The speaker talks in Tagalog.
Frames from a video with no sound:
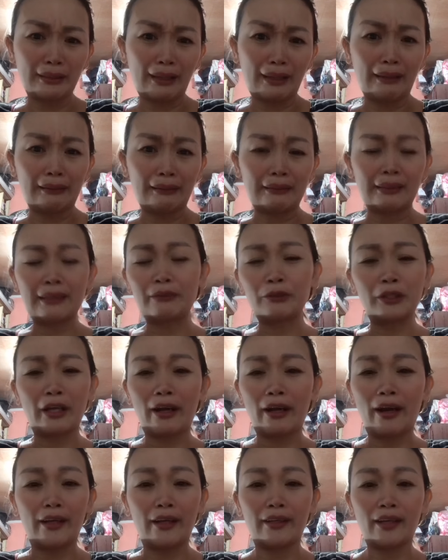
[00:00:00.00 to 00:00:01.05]
na, hindi ko
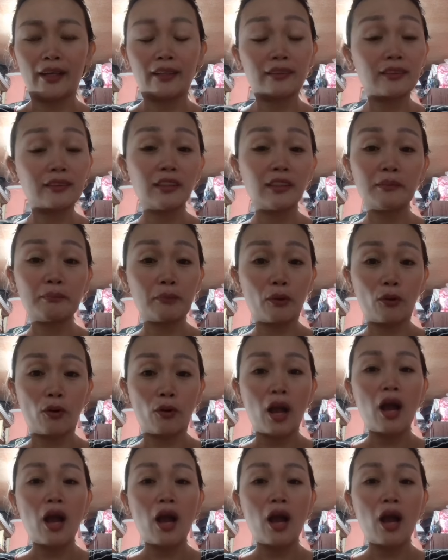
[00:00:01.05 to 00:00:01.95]
na kaya. Hindi po.